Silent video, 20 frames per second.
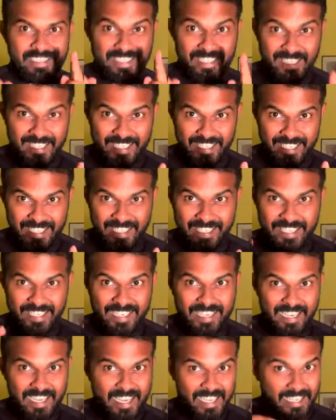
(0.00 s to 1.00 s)
தர
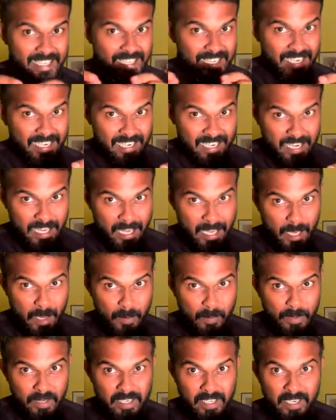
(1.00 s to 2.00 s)
இருக்கிறேன் அது என்ன
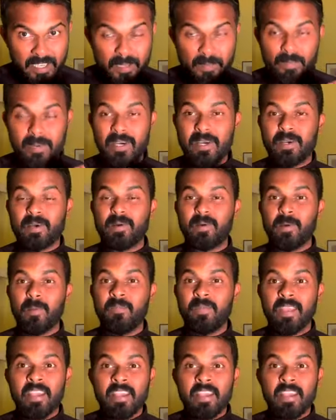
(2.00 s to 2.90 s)
அப்படிங்கிறத பார்க்கணும்